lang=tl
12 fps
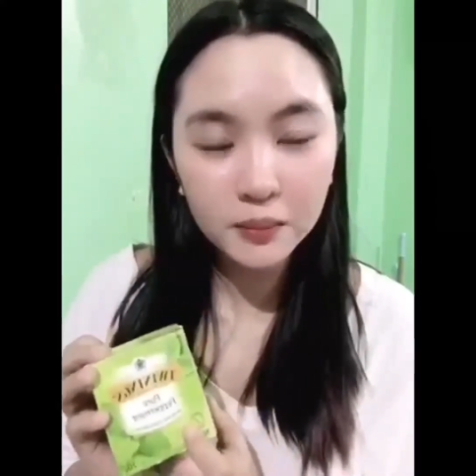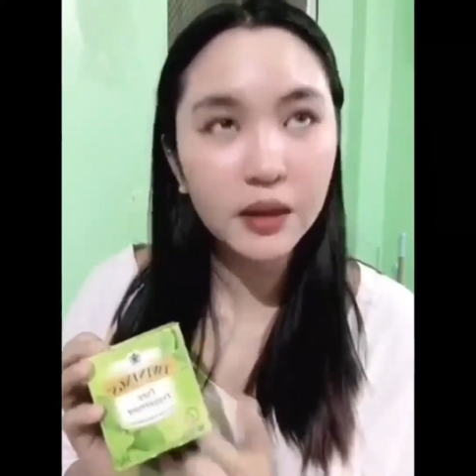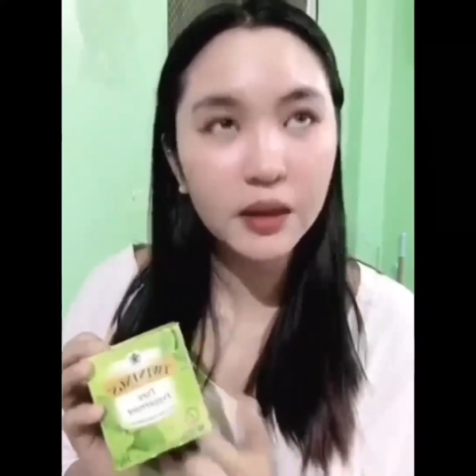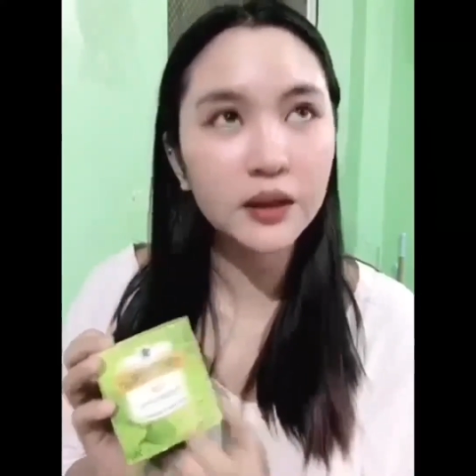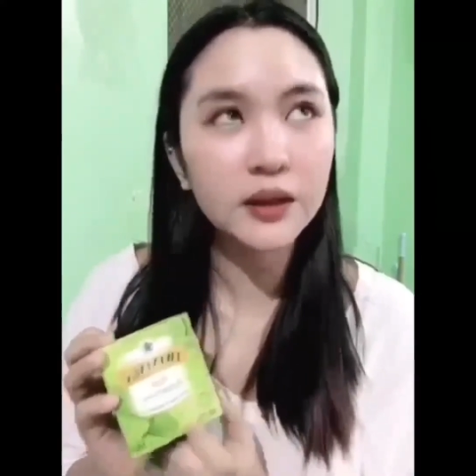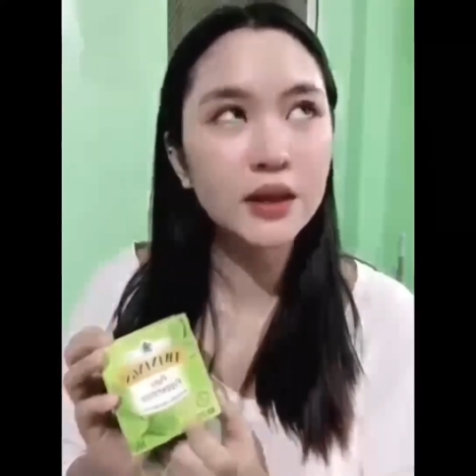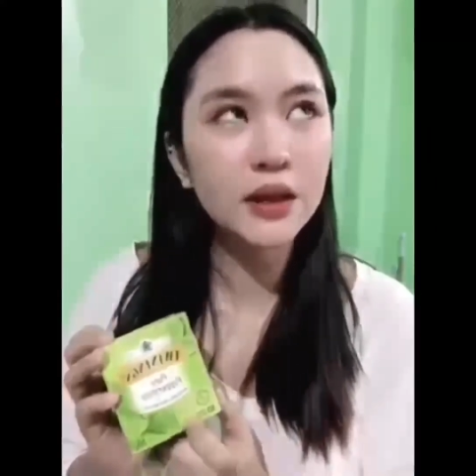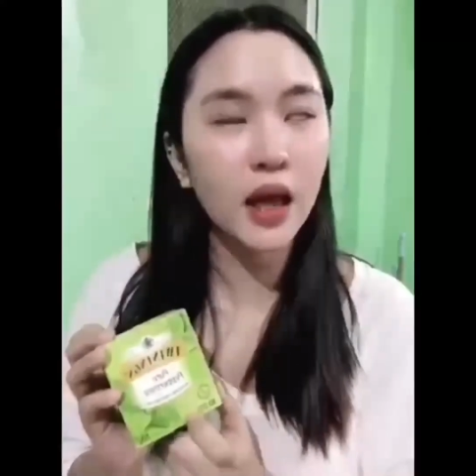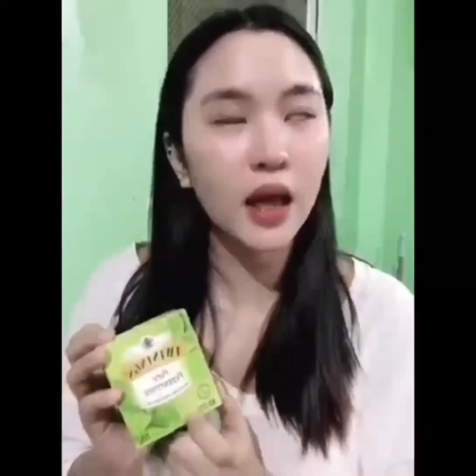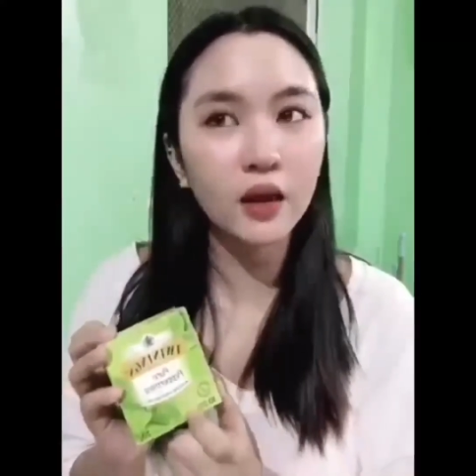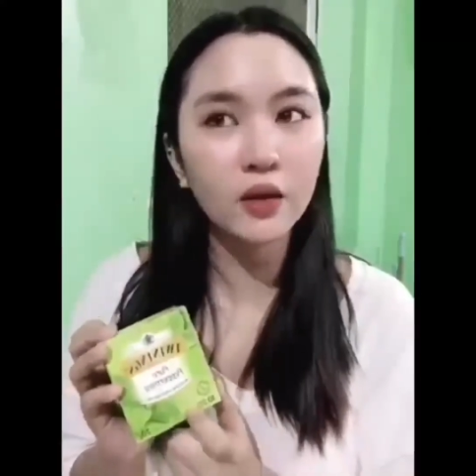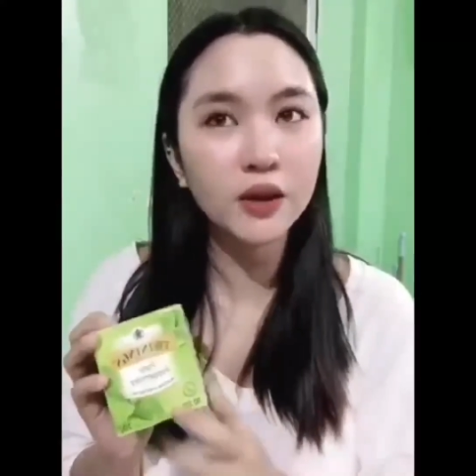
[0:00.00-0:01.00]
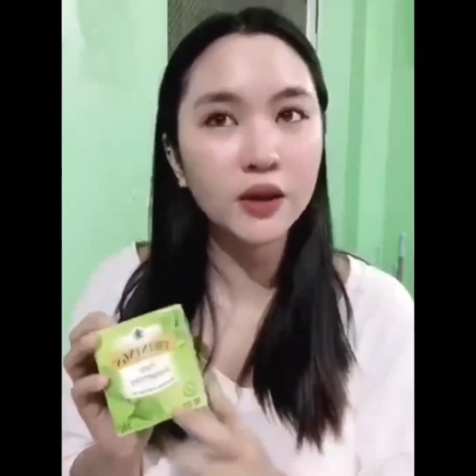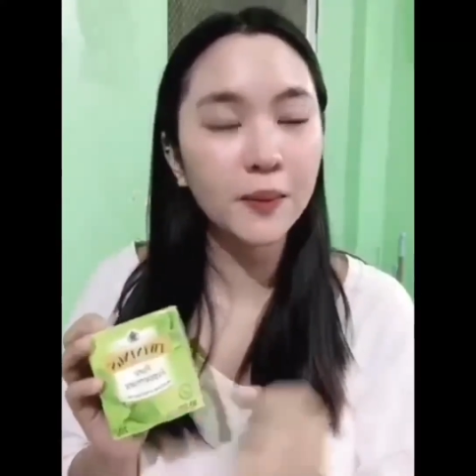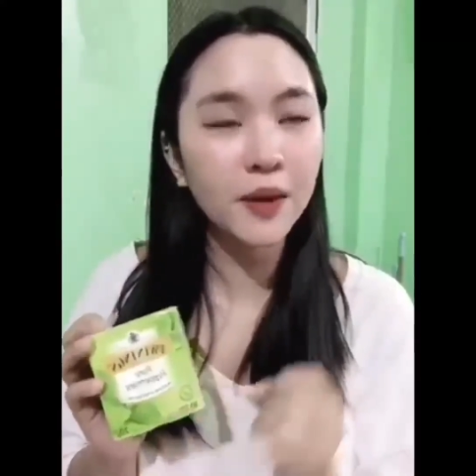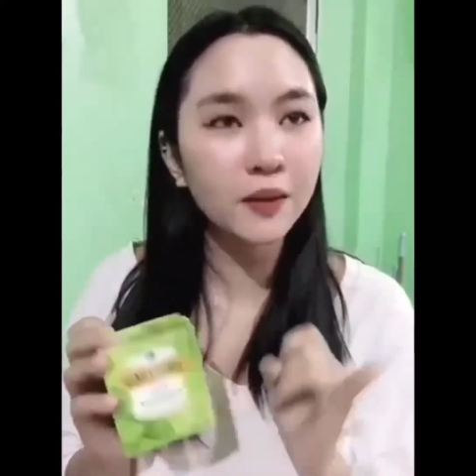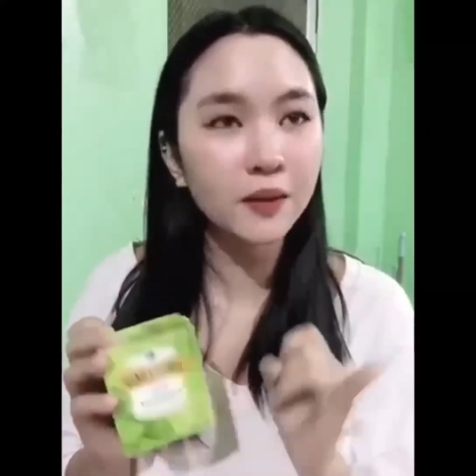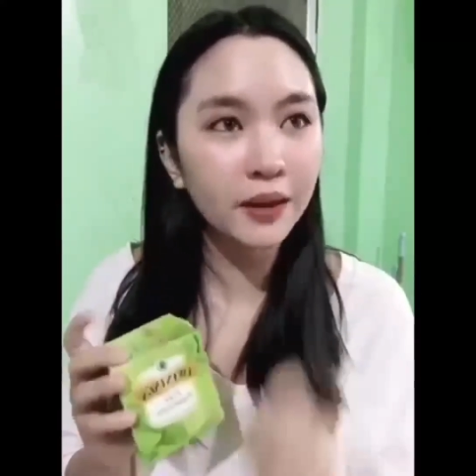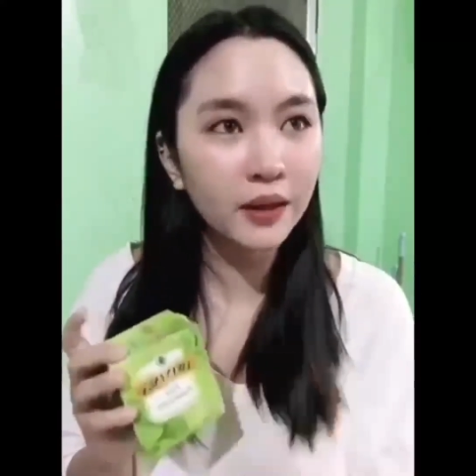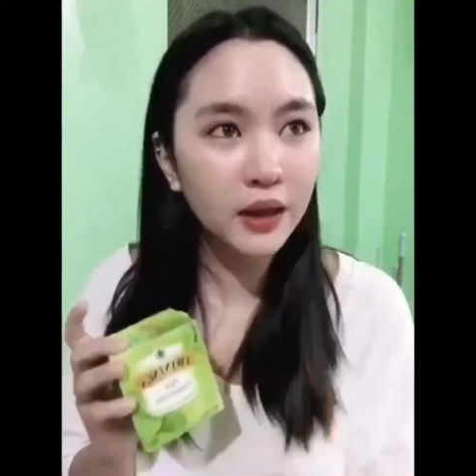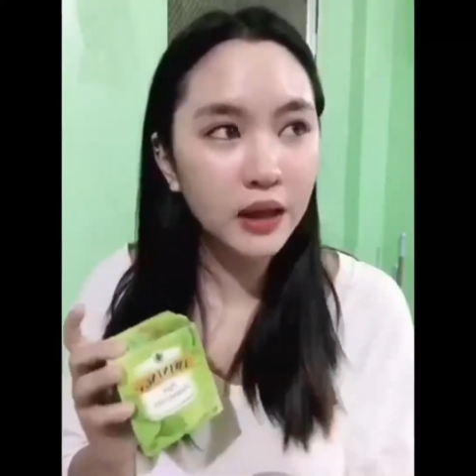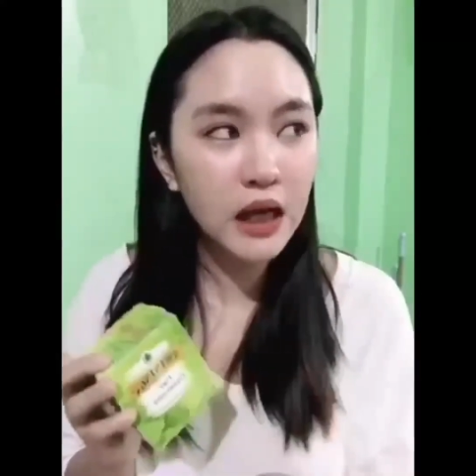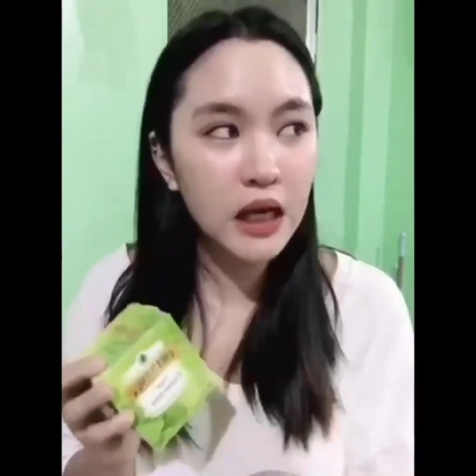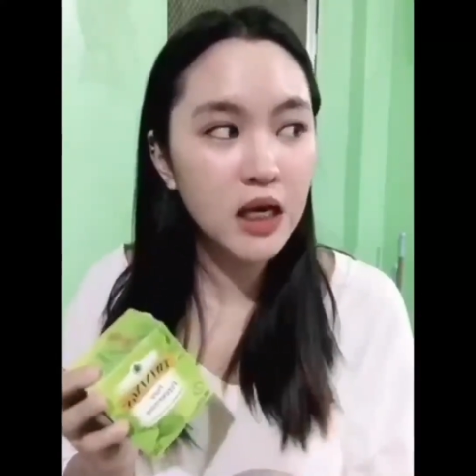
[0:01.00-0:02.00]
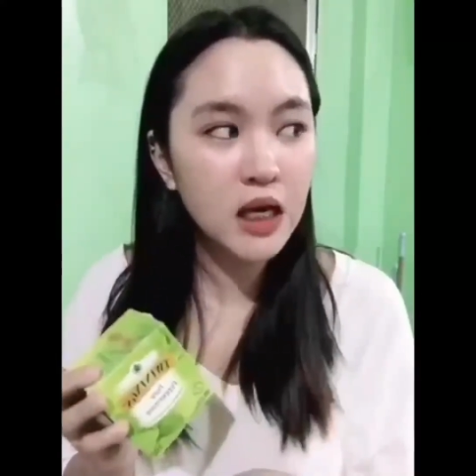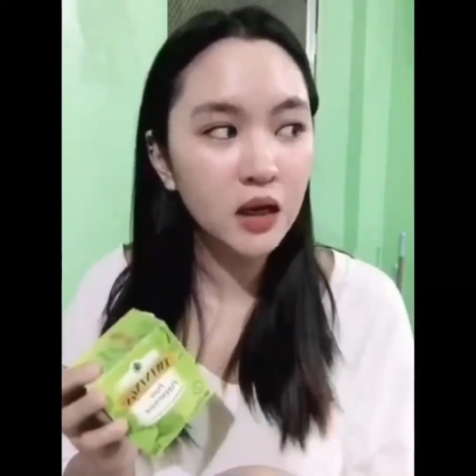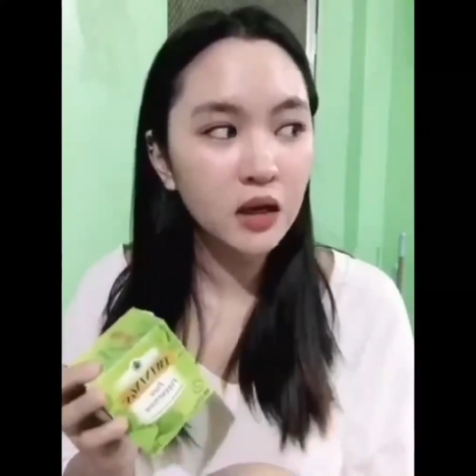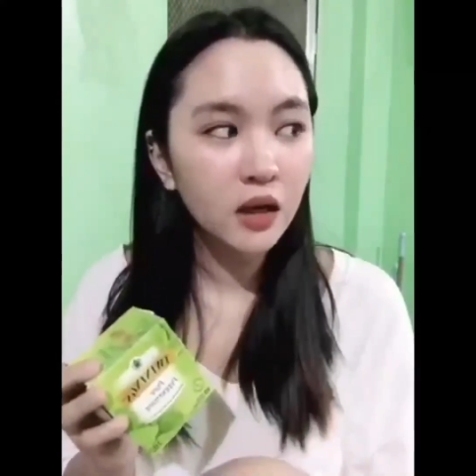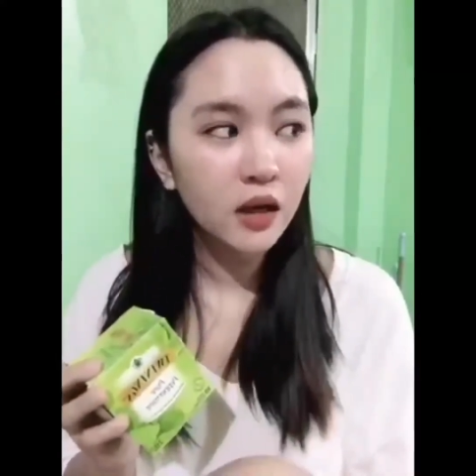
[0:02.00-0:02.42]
maganda sa skin yung spearmint tea,